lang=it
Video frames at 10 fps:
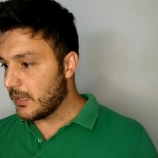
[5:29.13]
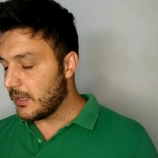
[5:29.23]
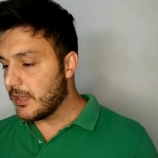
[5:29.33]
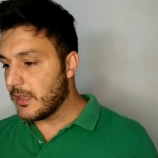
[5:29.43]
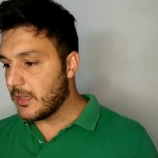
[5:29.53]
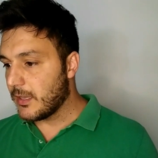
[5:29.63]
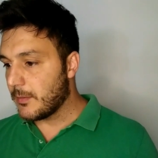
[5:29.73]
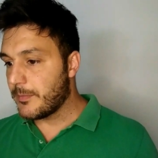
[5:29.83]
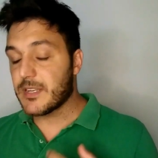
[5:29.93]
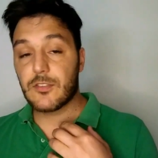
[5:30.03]

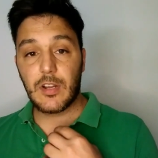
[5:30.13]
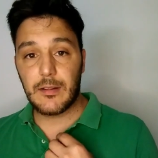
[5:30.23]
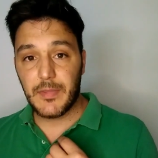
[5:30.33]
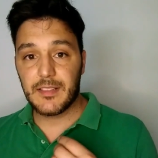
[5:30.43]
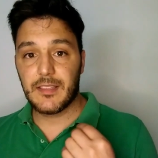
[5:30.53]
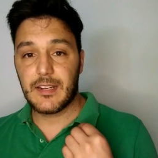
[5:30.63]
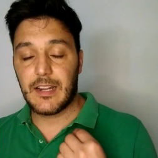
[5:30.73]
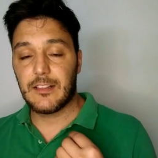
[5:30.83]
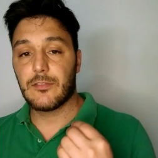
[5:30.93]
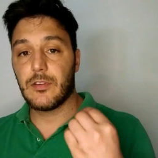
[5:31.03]
Eh, personalmente, tra
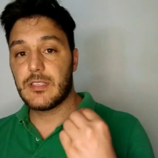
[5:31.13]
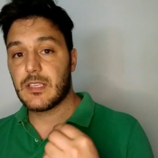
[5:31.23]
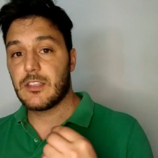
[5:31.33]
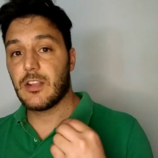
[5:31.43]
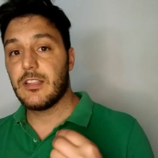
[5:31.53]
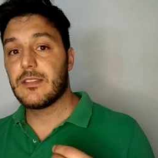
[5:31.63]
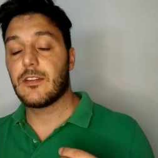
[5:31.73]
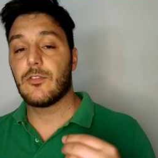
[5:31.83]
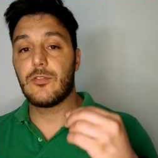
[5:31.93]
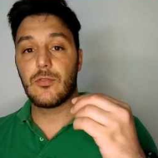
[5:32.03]
l'altro, insegna
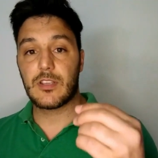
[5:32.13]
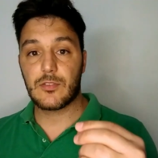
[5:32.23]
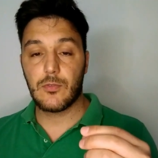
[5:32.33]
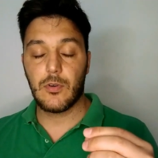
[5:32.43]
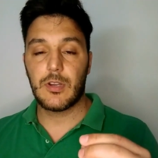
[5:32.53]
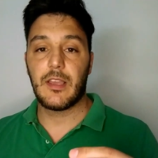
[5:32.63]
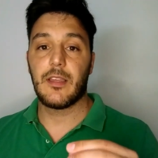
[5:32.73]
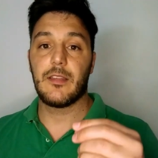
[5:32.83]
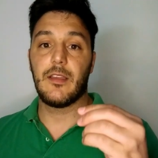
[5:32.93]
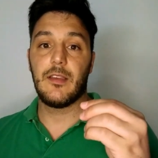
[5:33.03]
all'interno di una
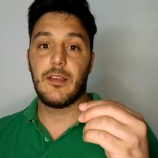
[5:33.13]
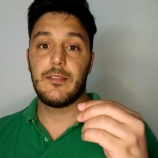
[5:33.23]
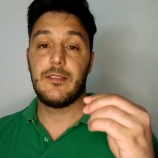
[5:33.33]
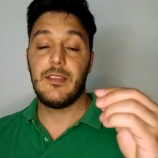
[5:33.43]
scuola eh,